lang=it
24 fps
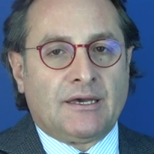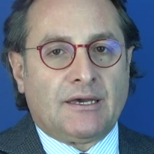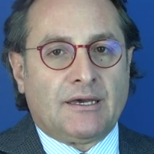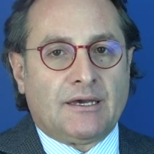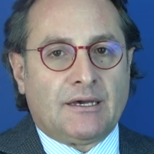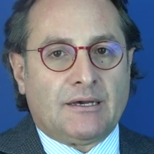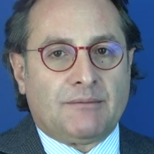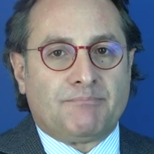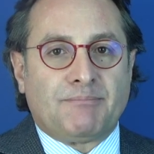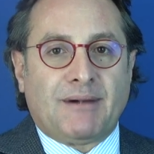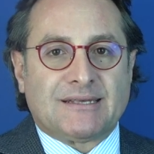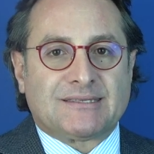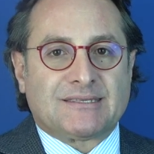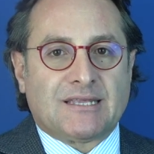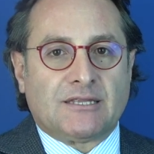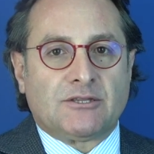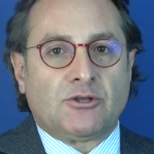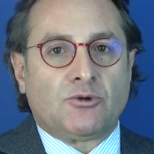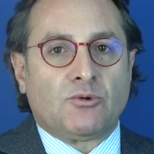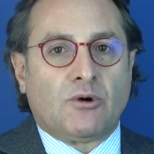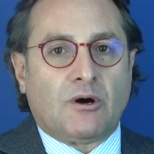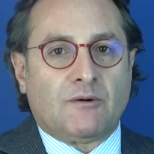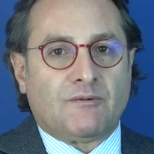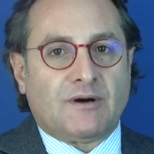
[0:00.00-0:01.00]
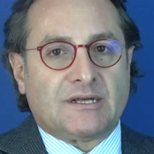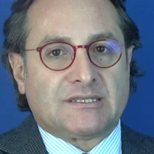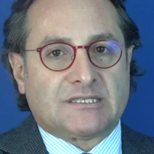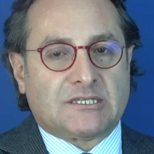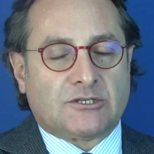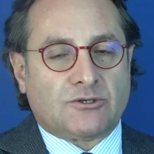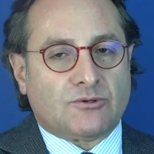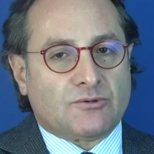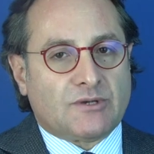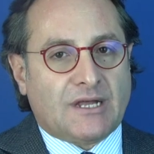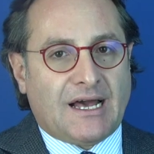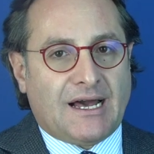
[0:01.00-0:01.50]
eh, basta di nuovo
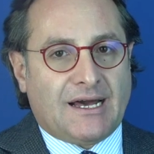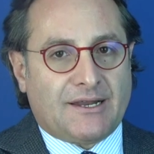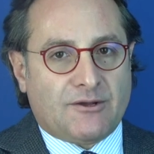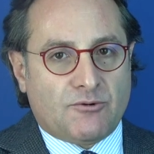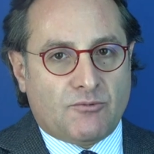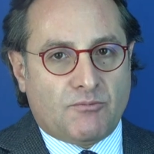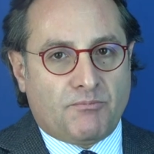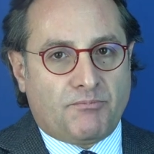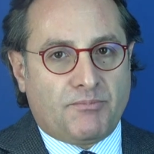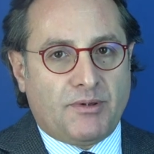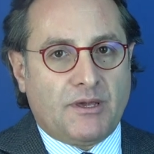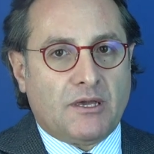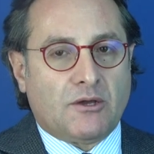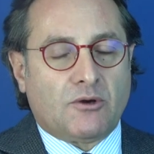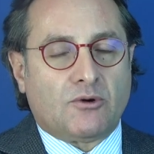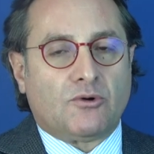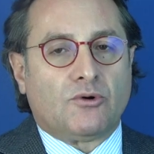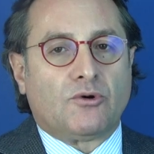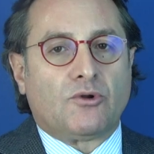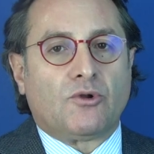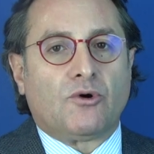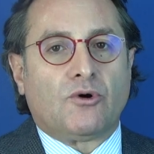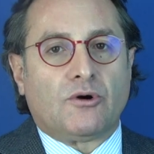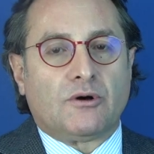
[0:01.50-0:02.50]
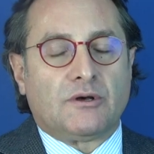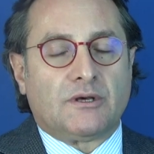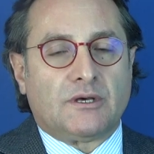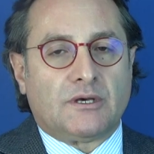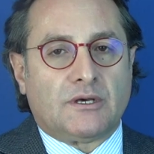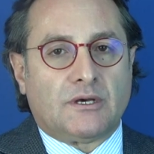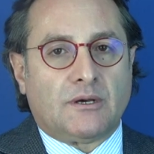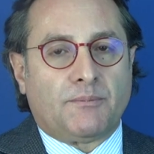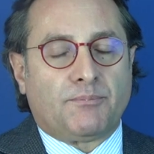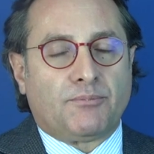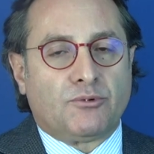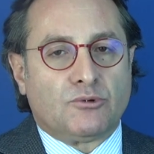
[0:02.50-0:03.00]
azionare un piccolo
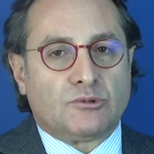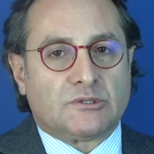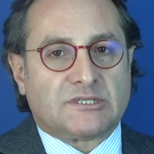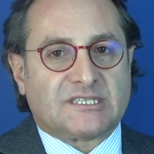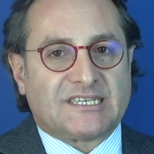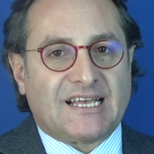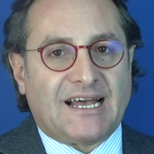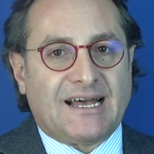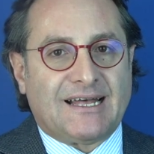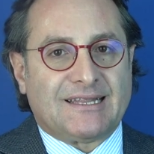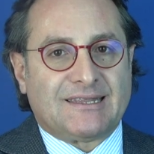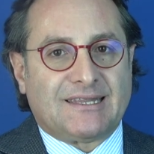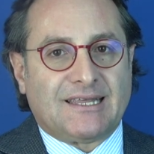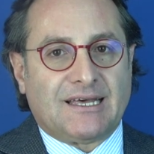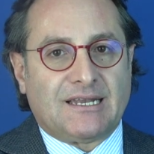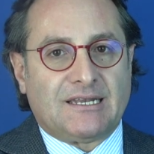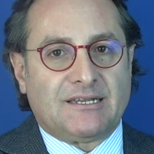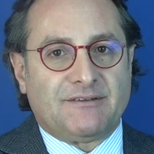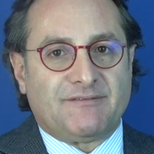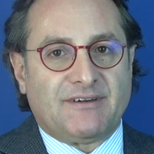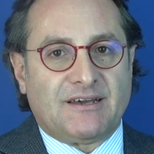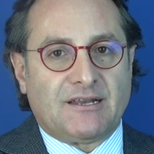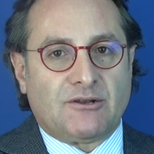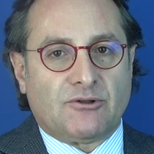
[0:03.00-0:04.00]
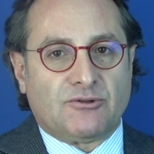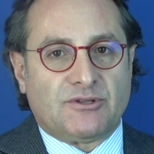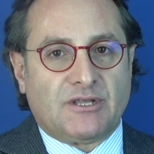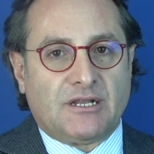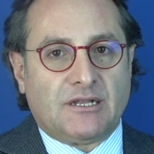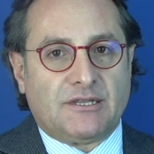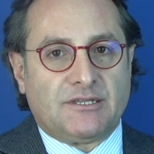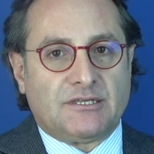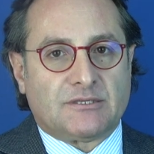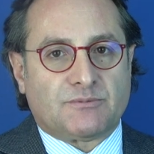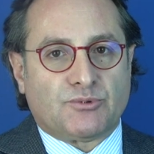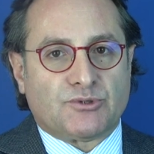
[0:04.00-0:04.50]
eh, pulsante a livello
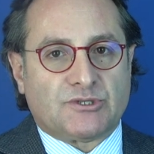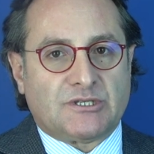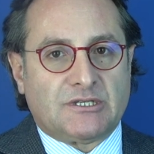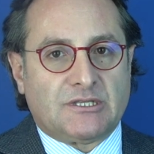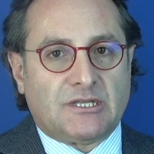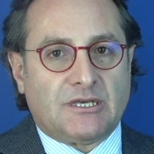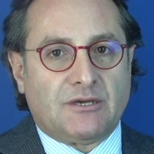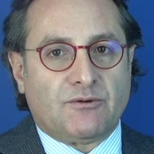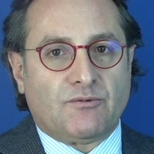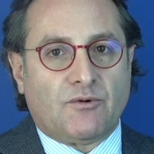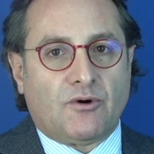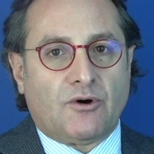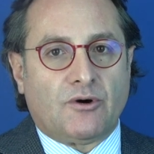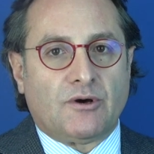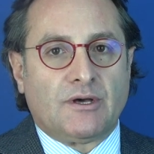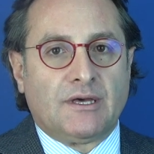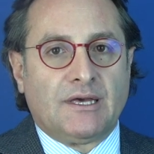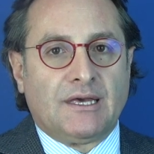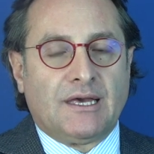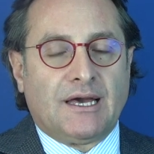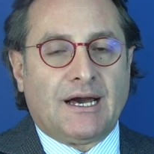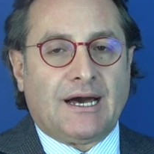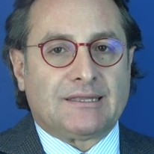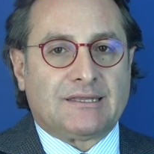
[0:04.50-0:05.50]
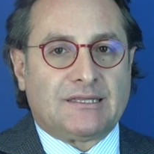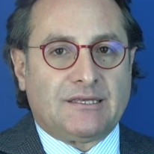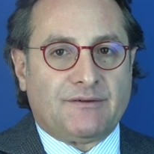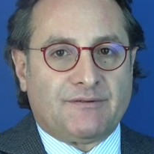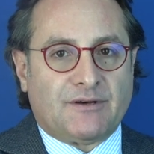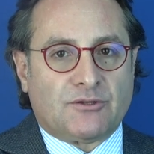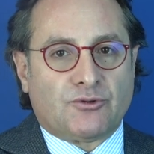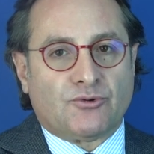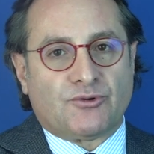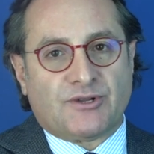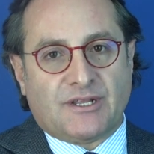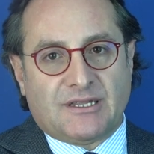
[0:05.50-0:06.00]
del dispositivo
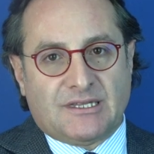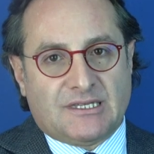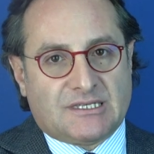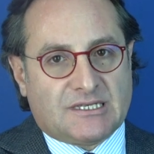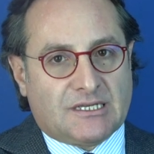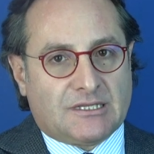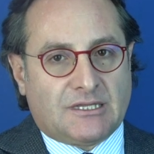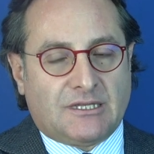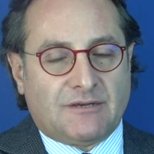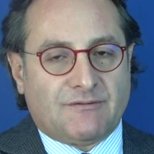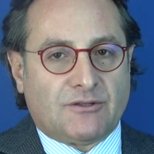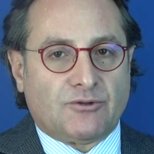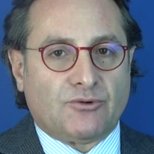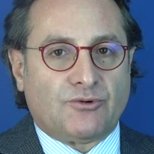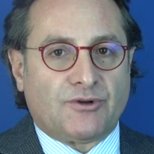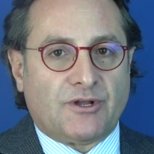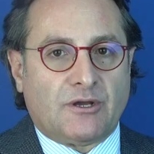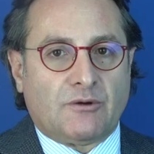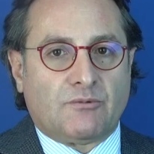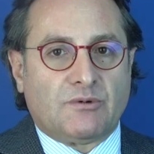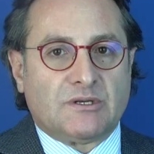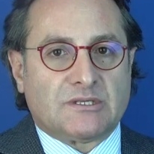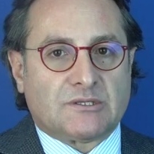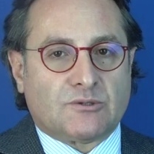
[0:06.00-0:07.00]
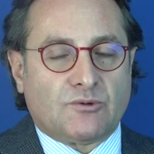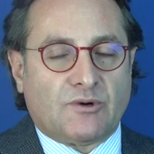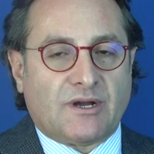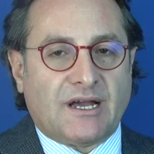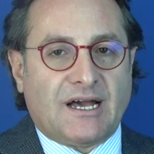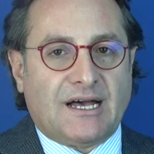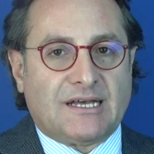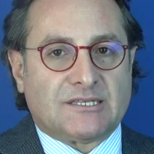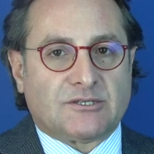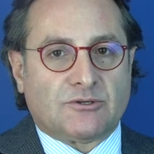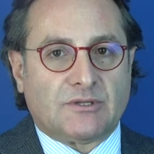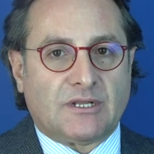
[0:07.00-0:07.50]
attivatore e disattivatore, in questo
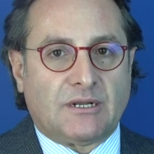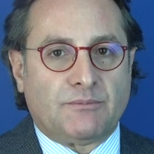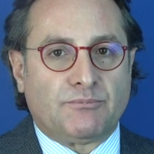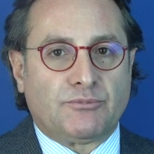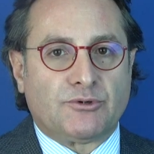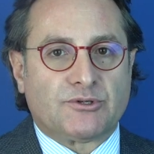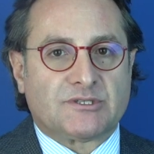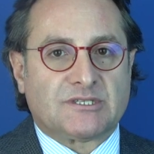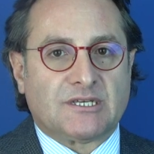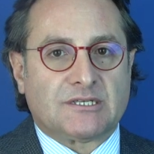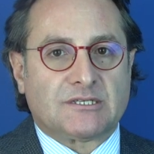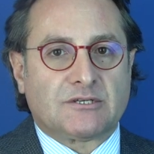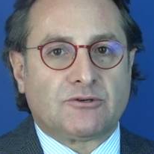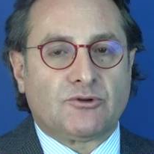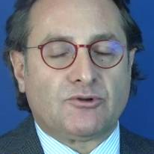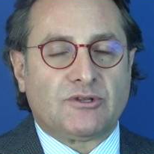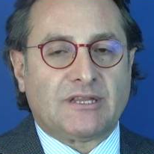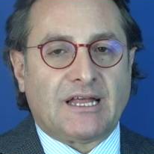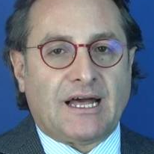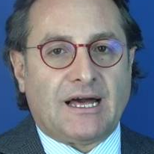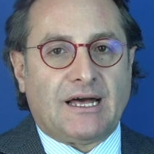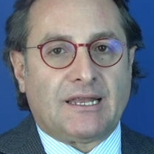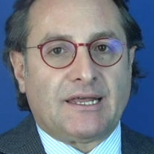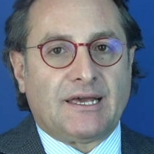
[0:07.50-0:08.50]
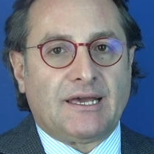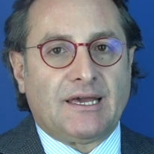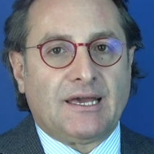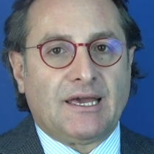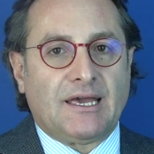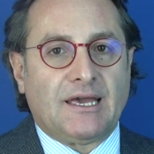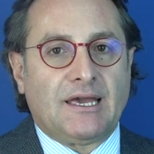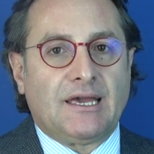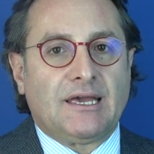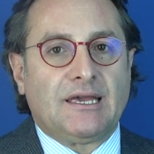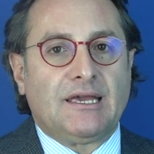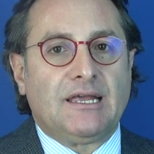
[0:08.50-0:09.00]
caso nella borsa scrotale,
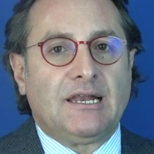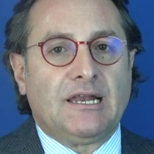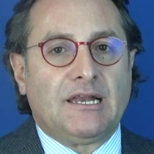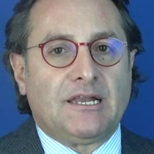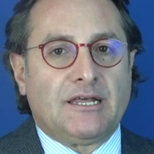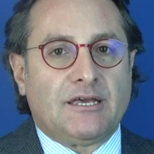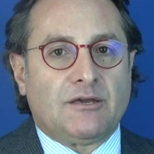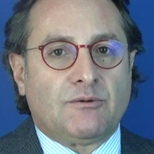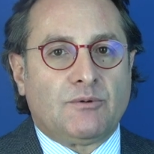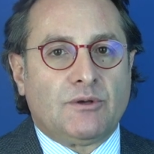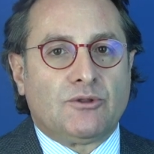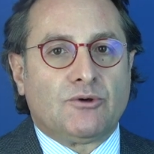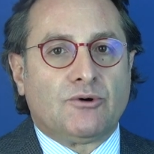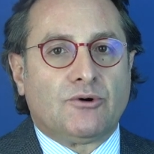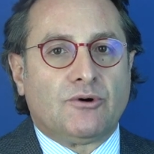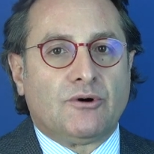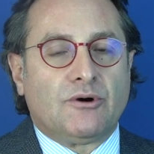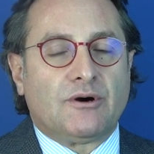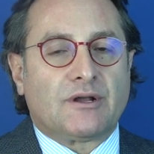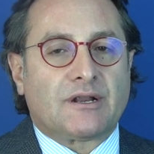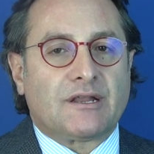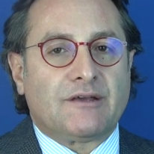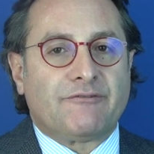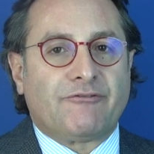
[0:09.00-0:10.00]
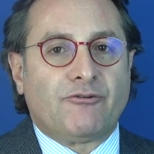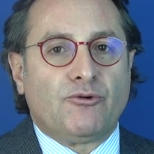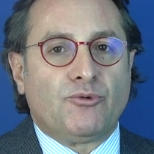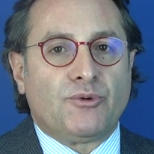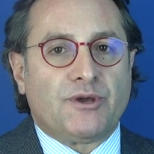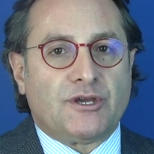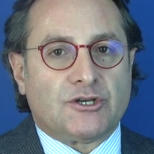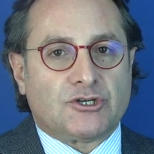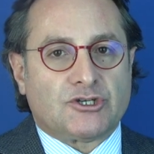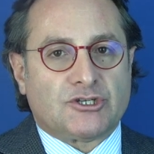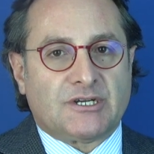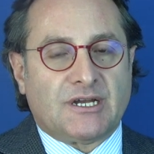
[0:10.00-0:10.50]
e il liquido
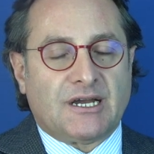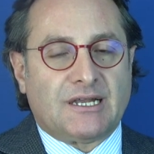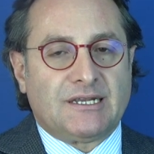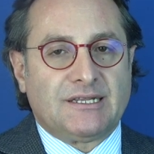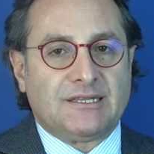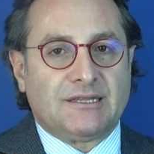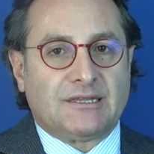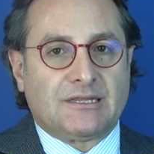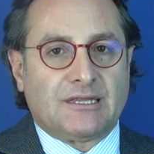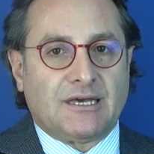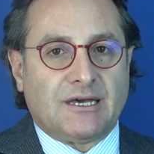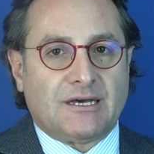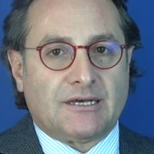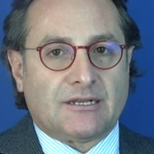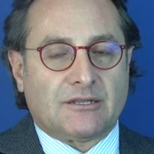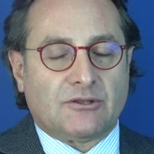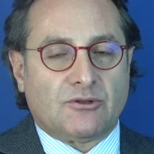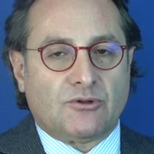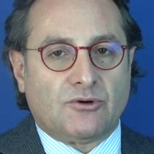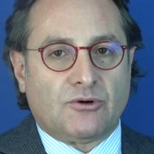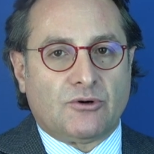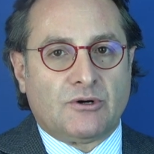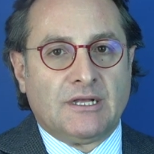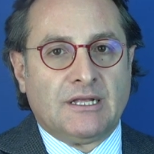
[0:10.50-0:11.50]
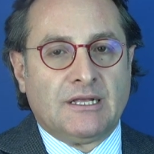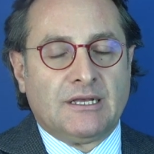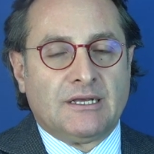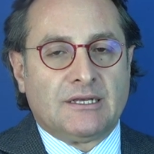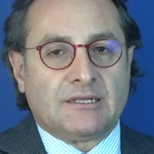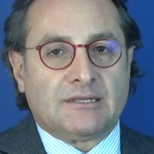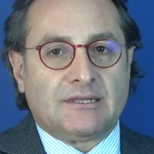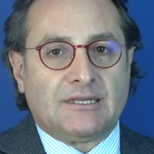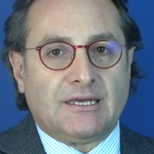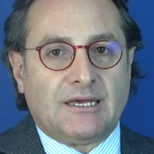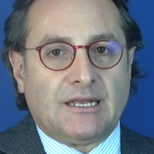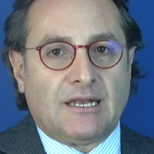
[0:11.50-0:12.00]
refluisce all'interno
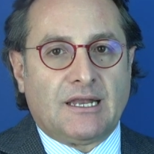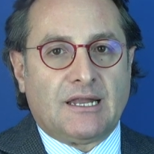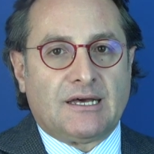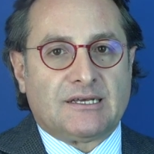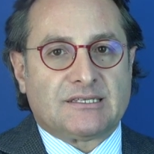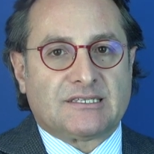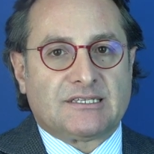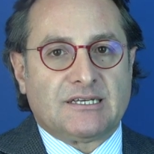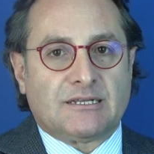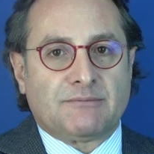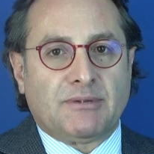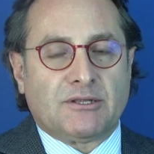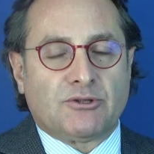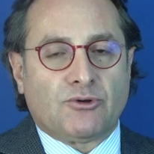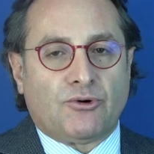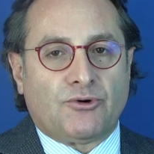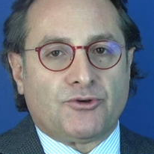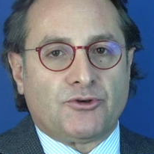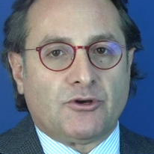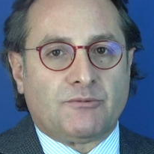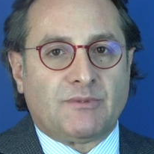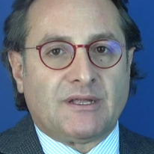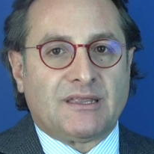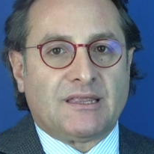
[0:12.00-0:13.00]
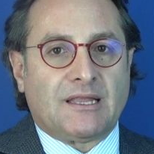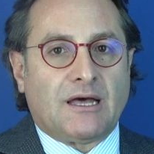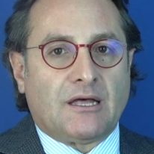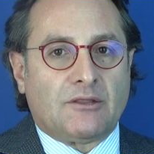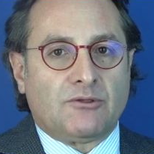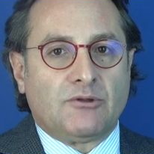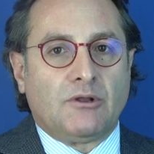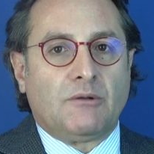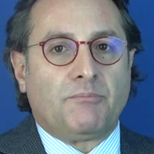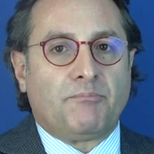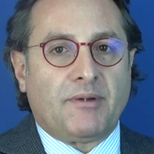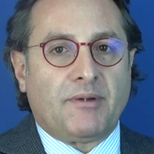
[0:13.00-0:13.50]
del serbatoio mandando il